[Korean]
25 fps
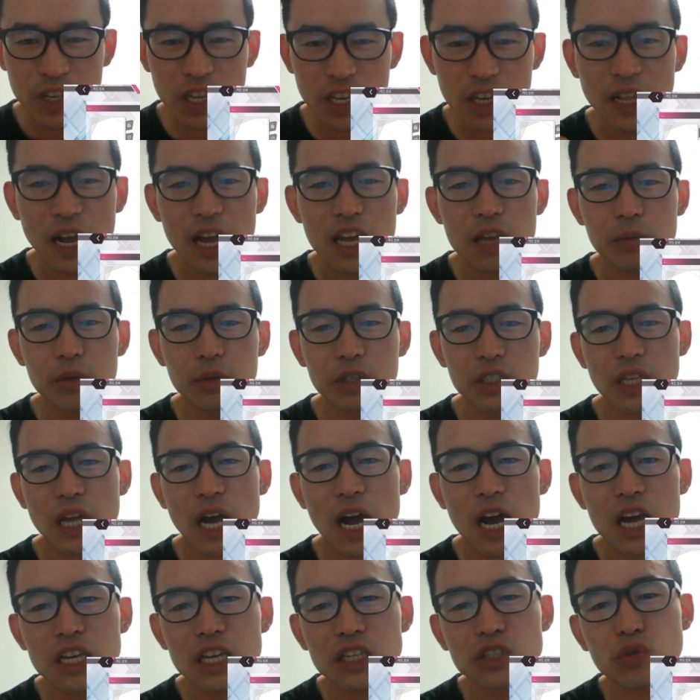이 라이브는
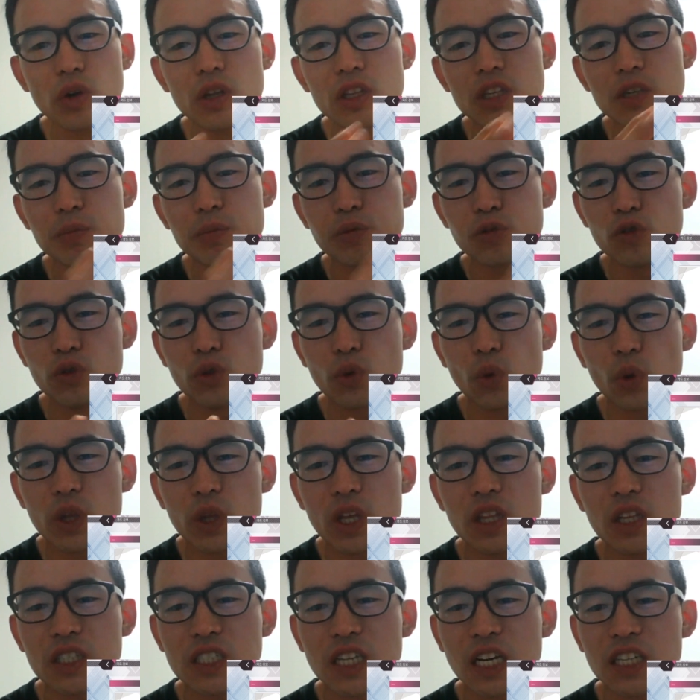아이즈원이 부른
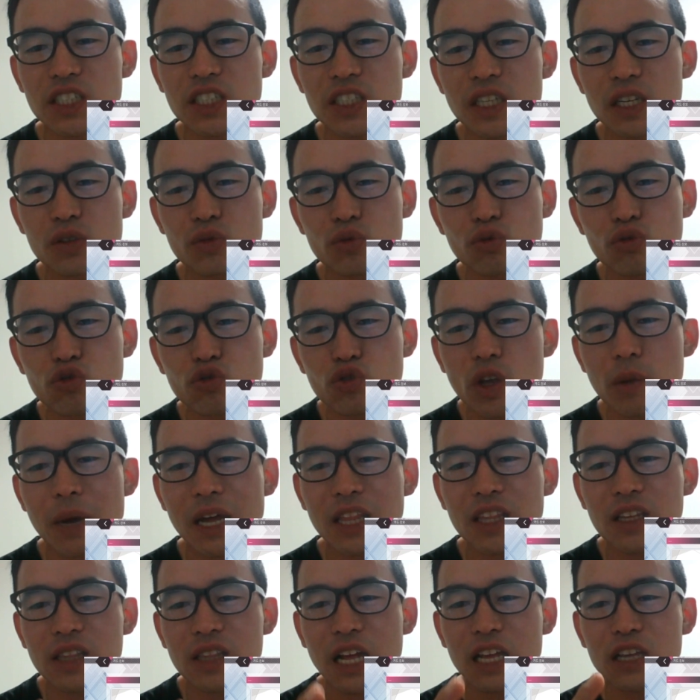노래는 자신의 수준에
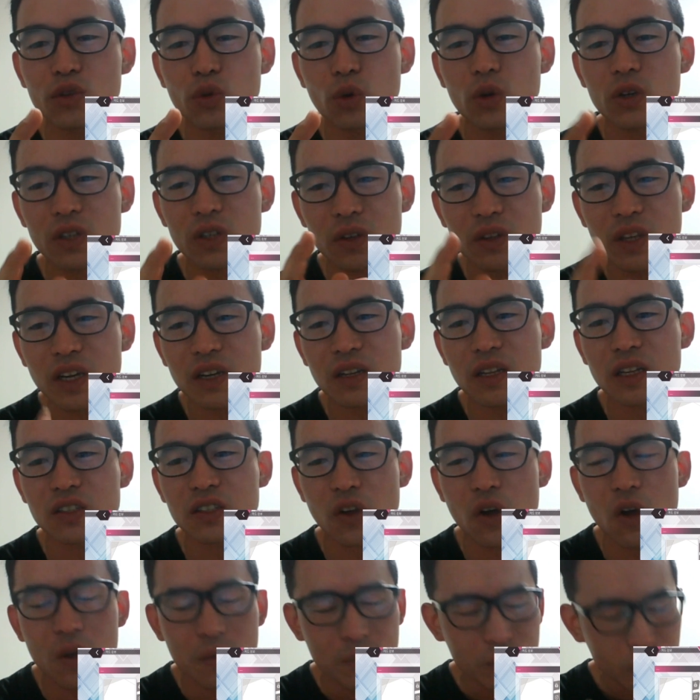맞는 난이도를 선택을
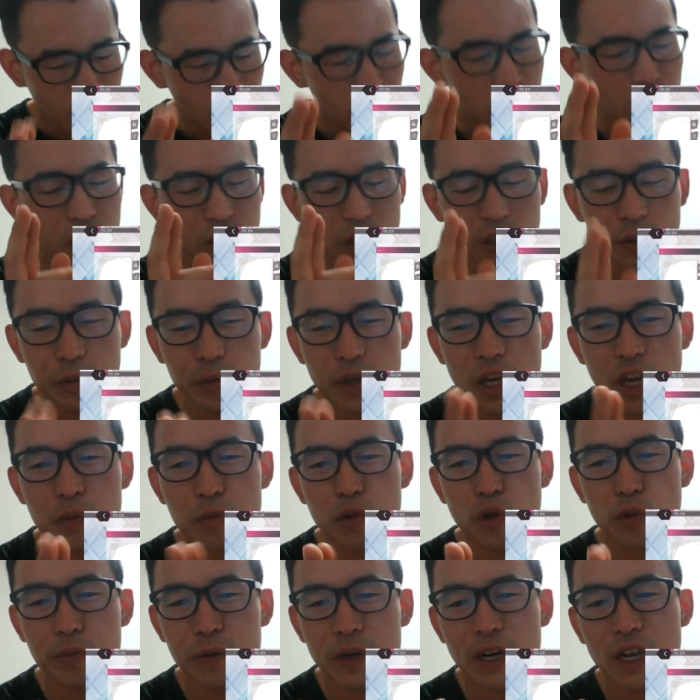해서 리듬
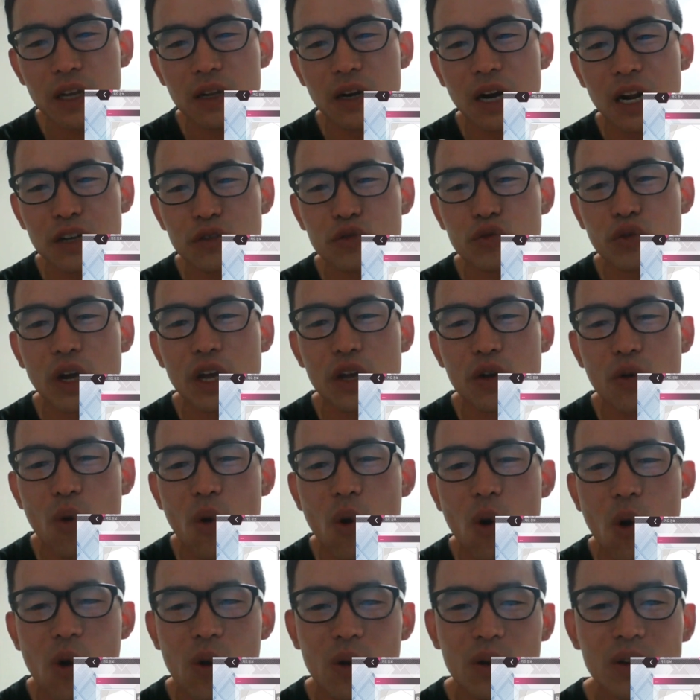게임으로 플레이를 할 수가
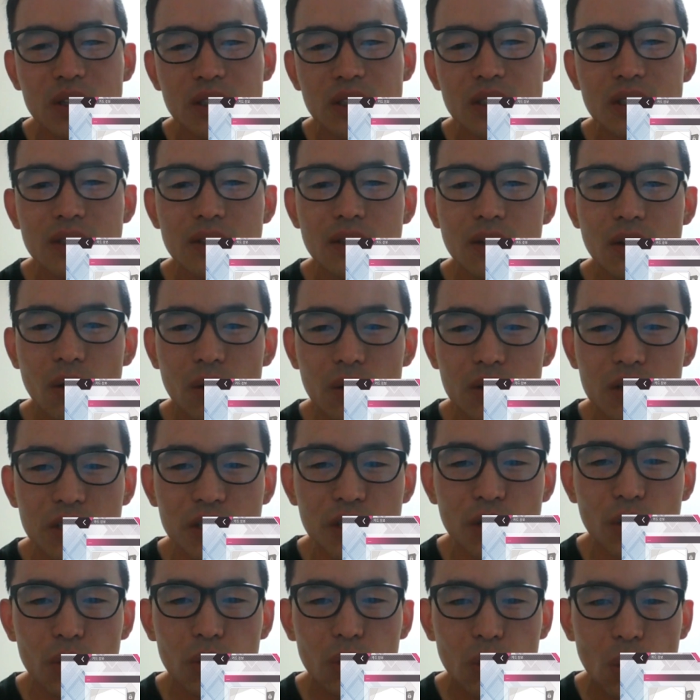있고,
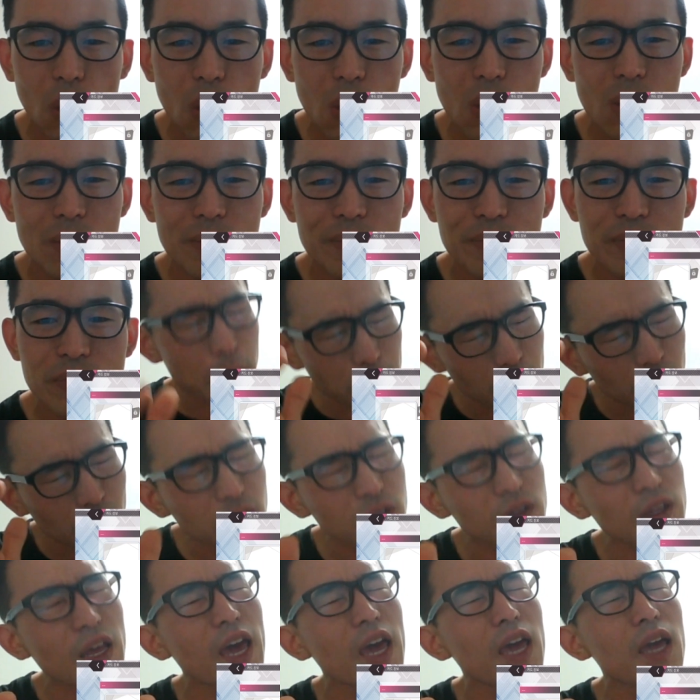그리고 또
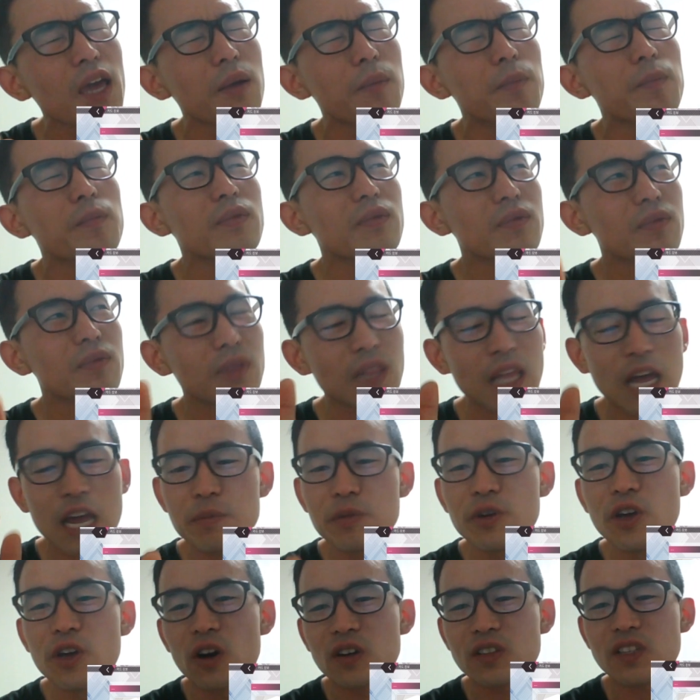멤버들의
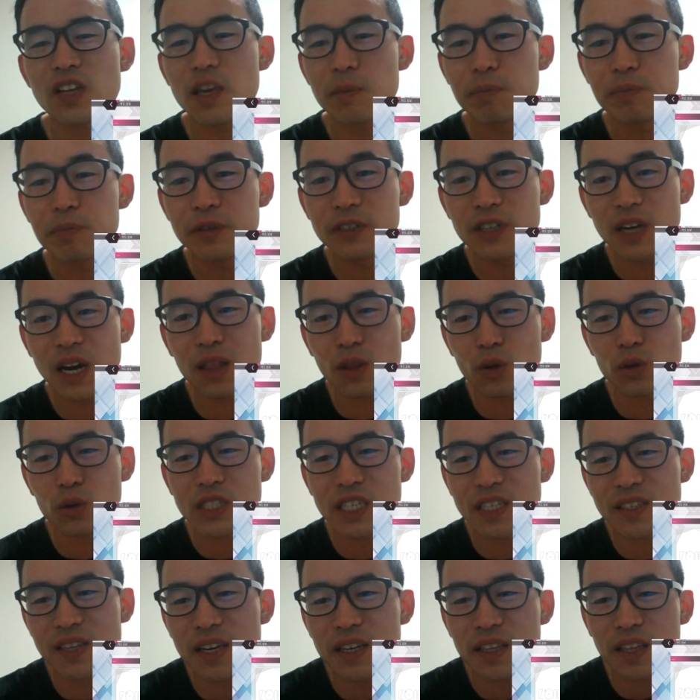라이브 영상이 VR로
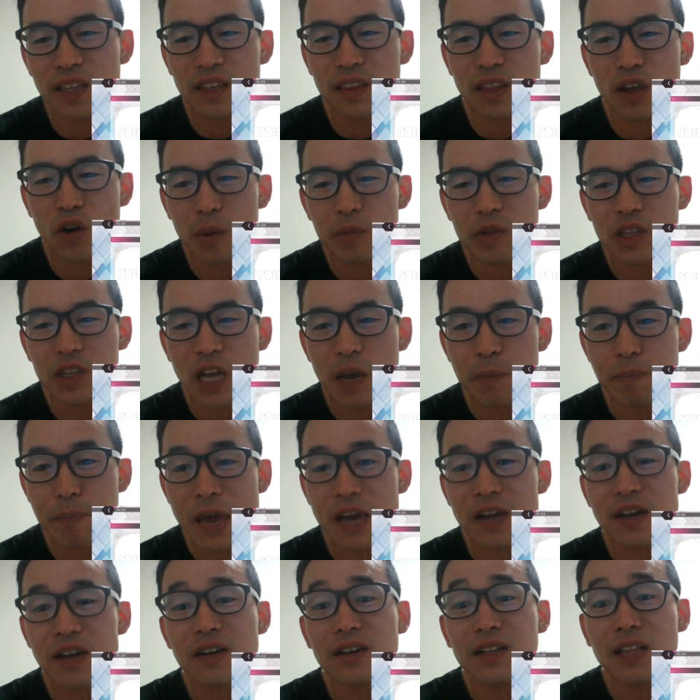재생이 된다고 합니다.
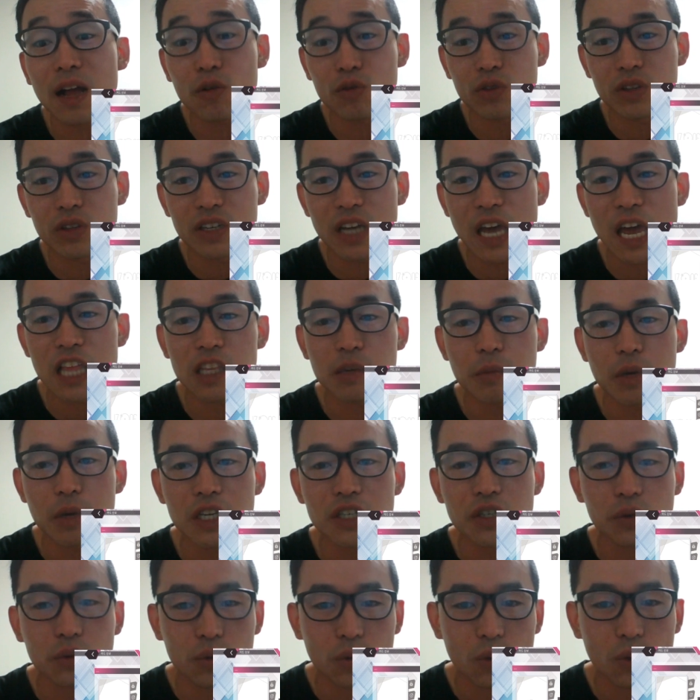백그라운드
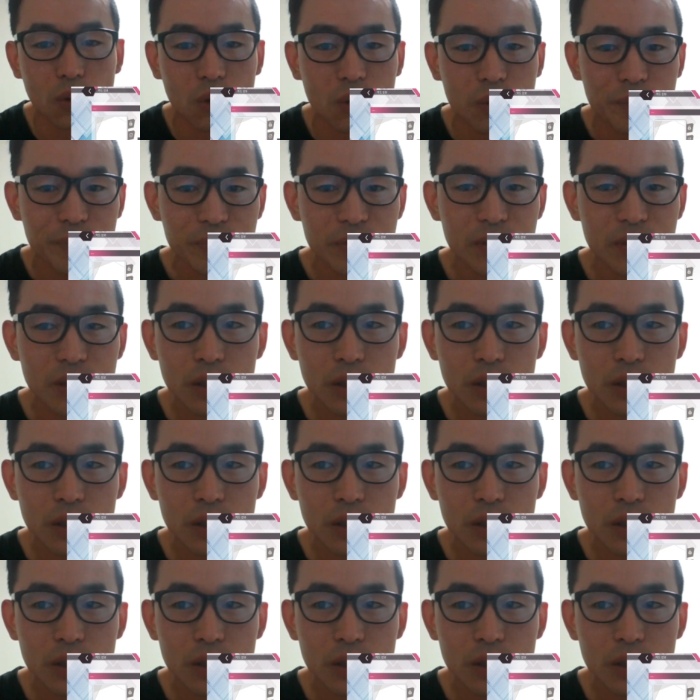애니메이션으로.